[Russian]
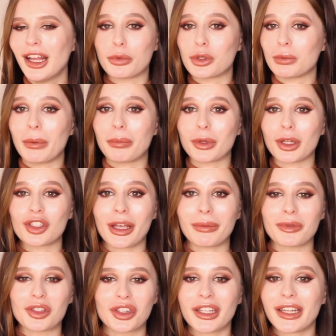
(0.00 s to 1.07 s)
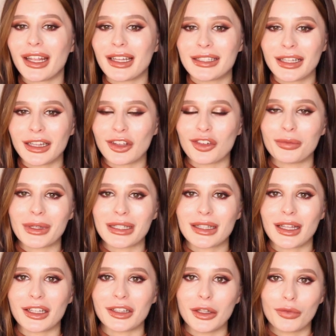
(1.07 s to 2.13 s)
в общем, мы получаем 4 оттенка
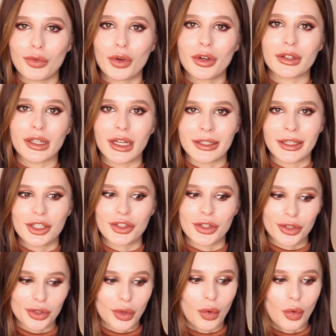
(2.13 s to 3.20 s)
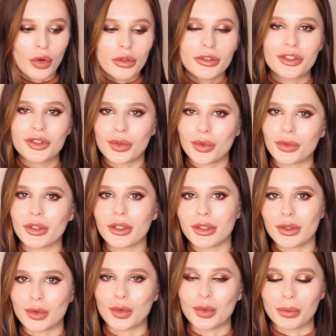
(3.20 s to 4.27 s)
вместо одного, и, конечно, срок годности у них,
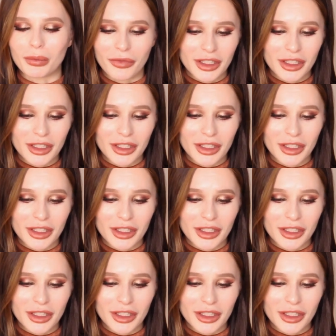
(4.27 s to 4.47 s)
ну,